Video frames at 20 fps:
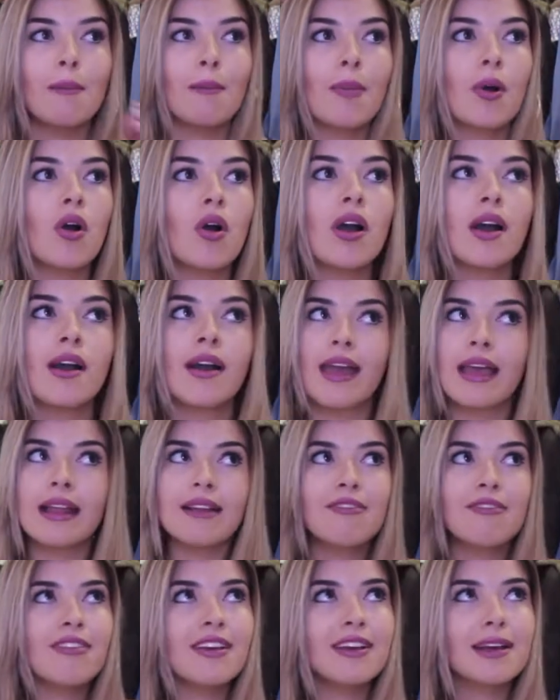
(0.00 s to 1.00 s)
Porra,
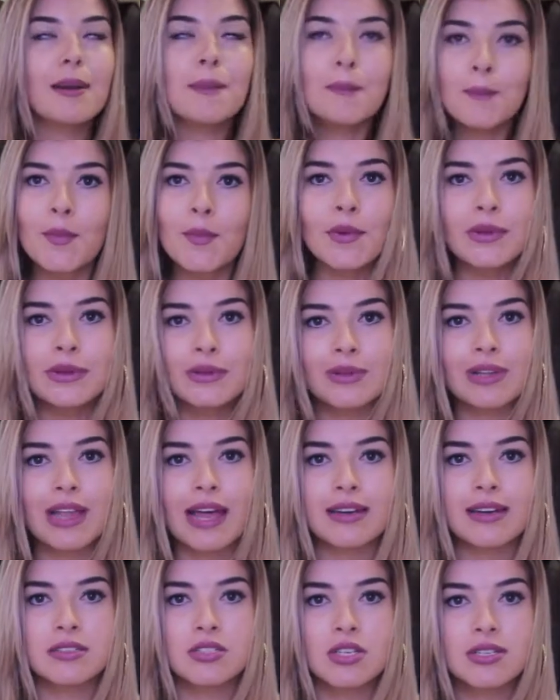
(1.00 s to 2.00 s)
ele fica muito
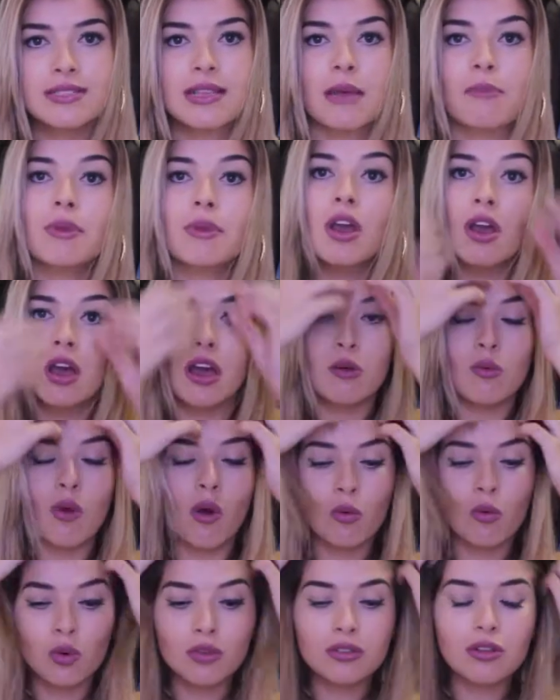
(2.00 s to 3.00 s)
laranja sempre. Bom,
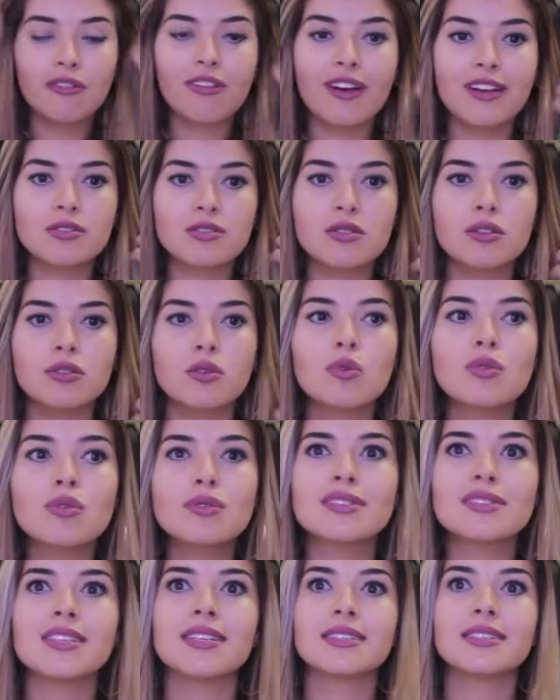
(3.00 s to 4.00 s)
assim. quando eu faço
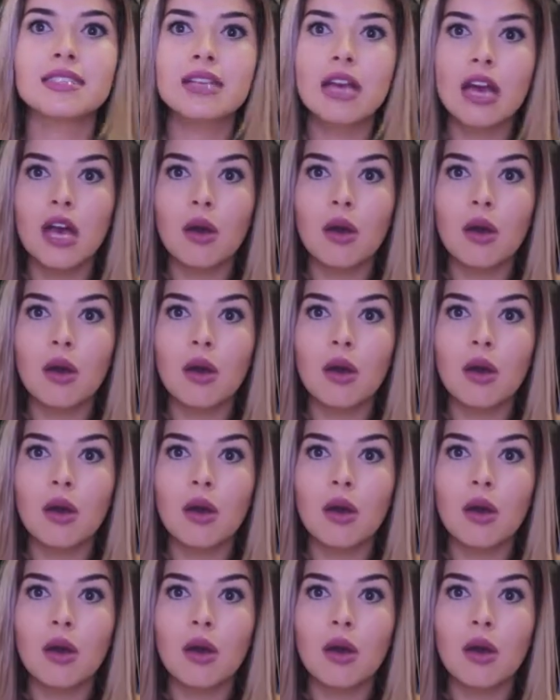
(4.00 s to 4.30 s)
luzes,